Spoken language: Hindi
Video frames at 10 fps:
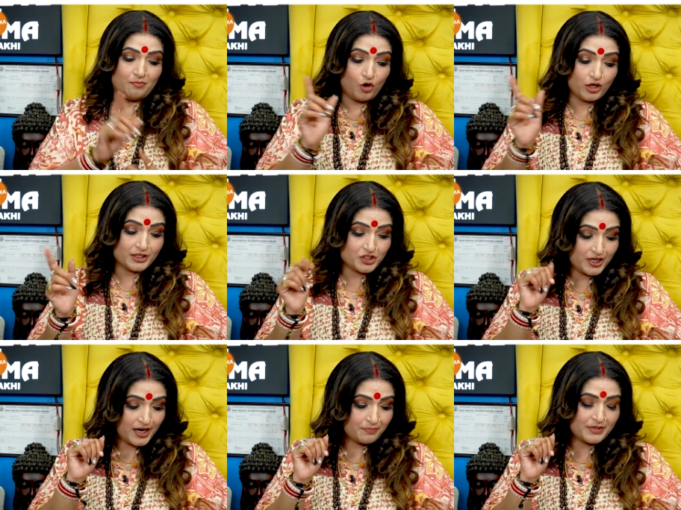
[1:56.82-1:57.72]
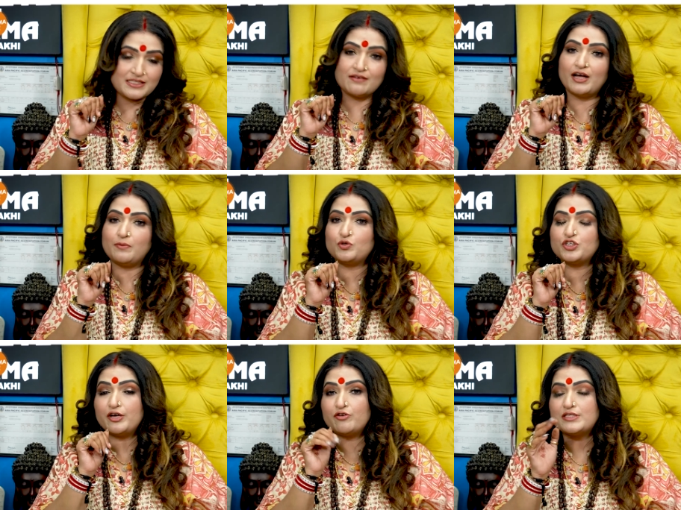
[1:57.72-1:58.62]
बहुत अच्छा आपने सवाल
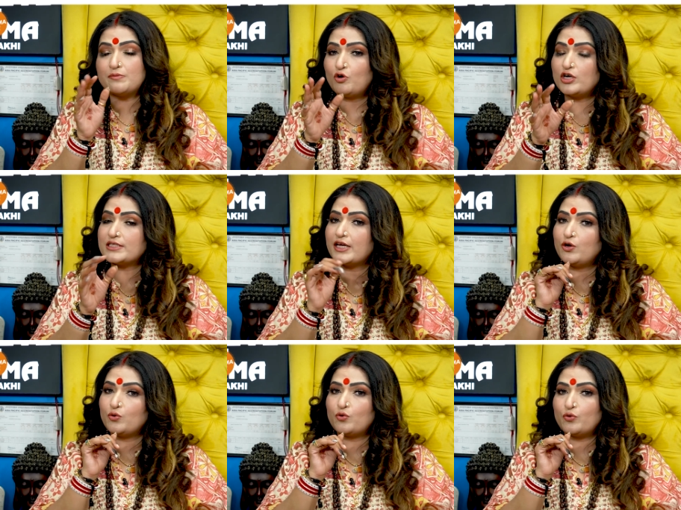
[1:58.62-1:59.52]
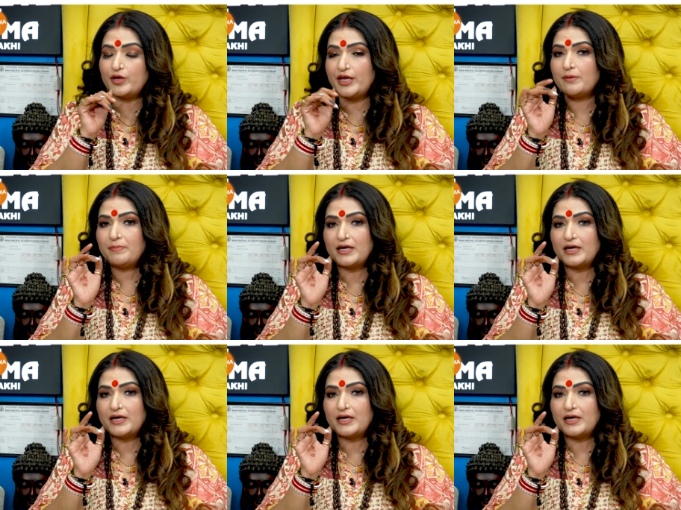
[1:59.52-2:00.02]
पूछा और इससे बहुत सारे लोगों को एक